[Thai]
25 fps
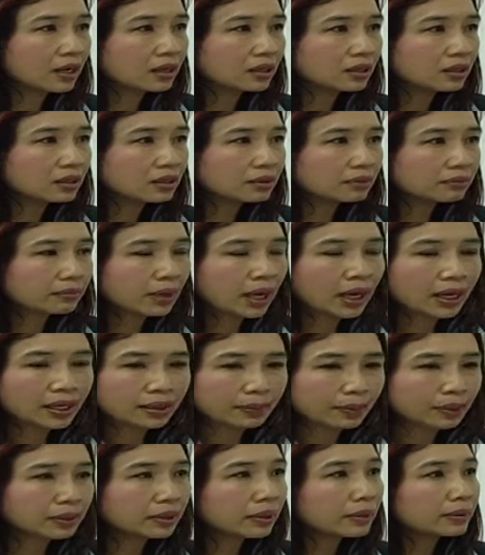ไม่อยากไม่
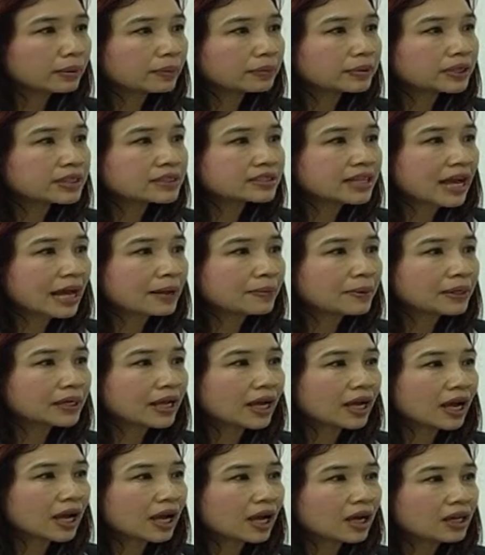เพราะถ้าชิดซ้ายเป็น
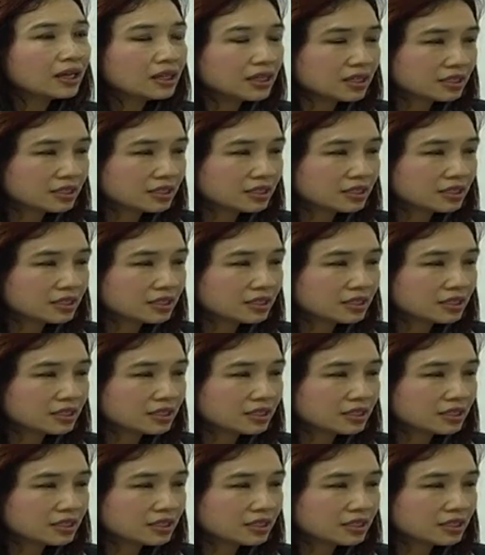ไงคะ